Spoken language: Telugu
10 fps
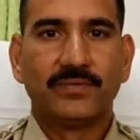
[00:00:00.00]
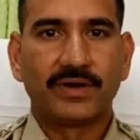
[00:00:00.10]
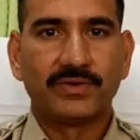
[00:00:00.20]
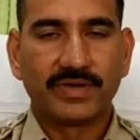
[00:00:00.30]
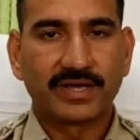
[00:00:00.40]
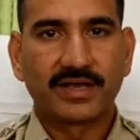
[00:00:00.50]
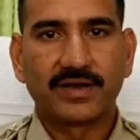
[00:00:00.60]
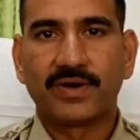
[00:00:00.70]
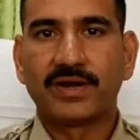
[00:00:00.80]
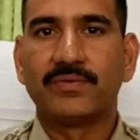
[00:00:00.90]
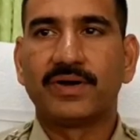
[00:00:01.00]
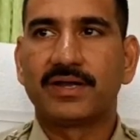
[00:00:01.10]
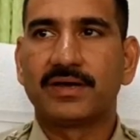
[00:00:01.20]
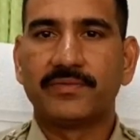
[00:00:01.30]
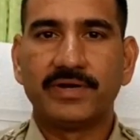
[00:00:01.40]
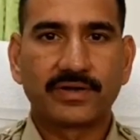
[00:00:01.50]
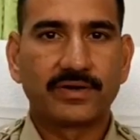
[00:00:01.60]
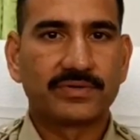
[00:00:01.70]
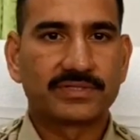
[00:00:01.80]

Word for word: వాళ్ళు వేగంగా వాళ్ళు వాళ్ళ వేడుకలో